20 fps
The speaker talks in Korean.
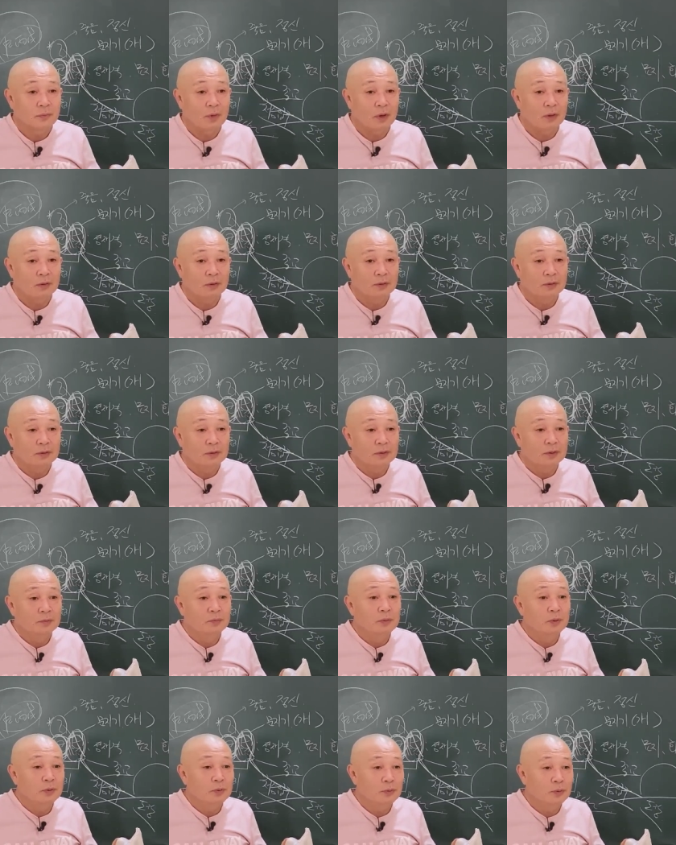아니,
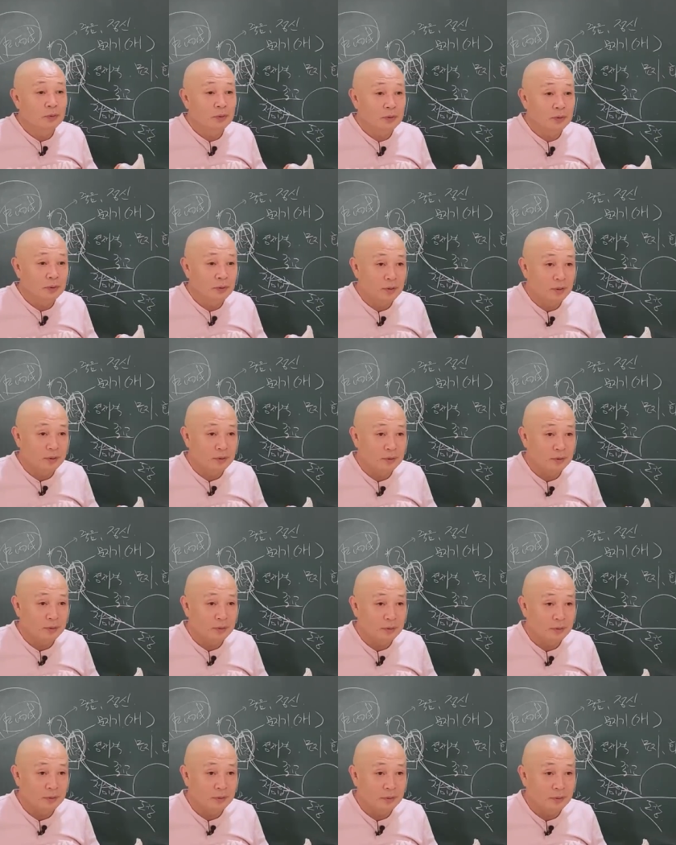이별 놀이를
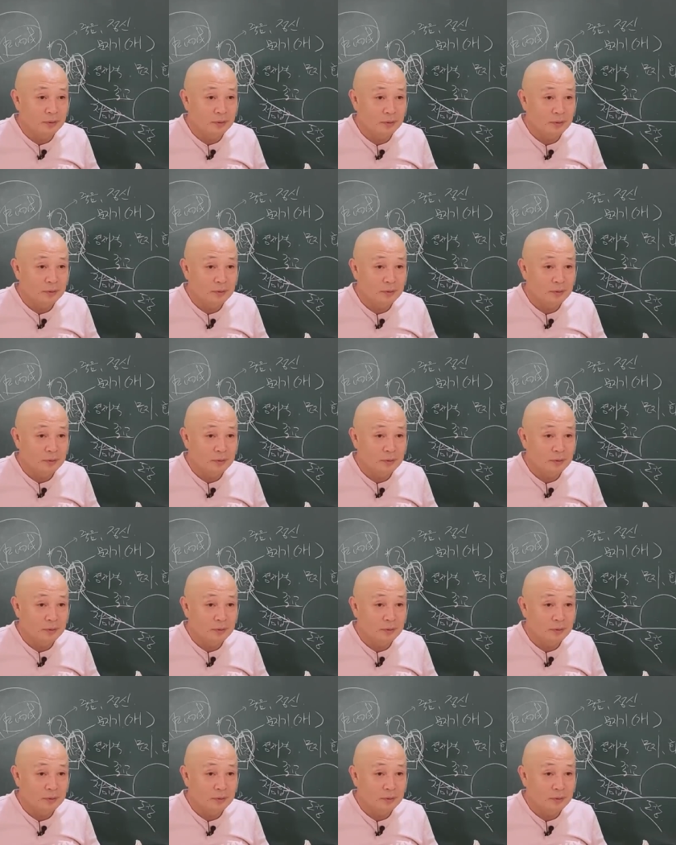하겠지.